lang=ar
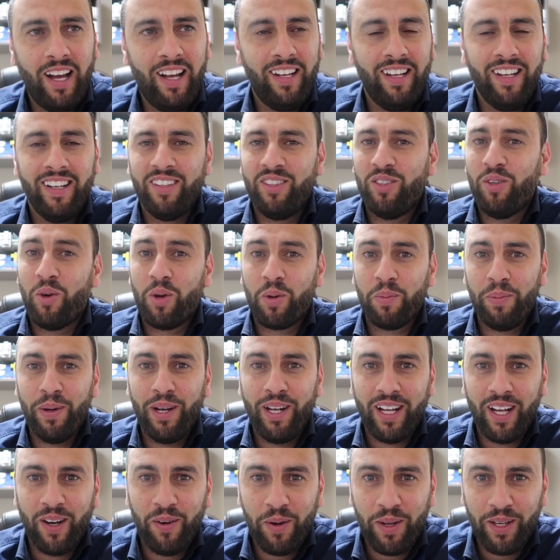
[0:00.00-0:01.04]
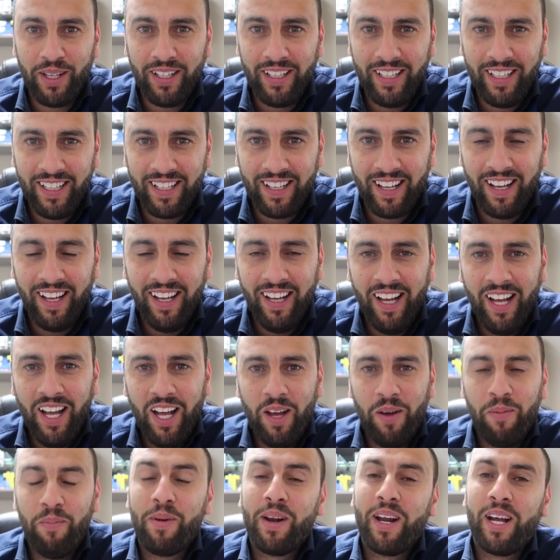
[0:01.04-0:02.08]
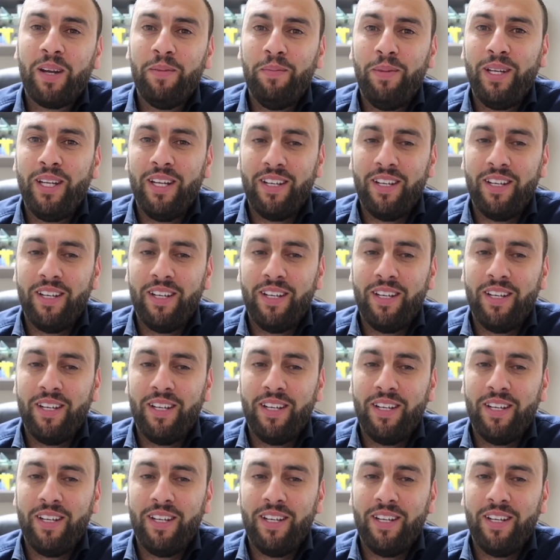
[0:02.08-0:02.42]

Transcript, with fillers: على الدور بيلا هو اللي مركبه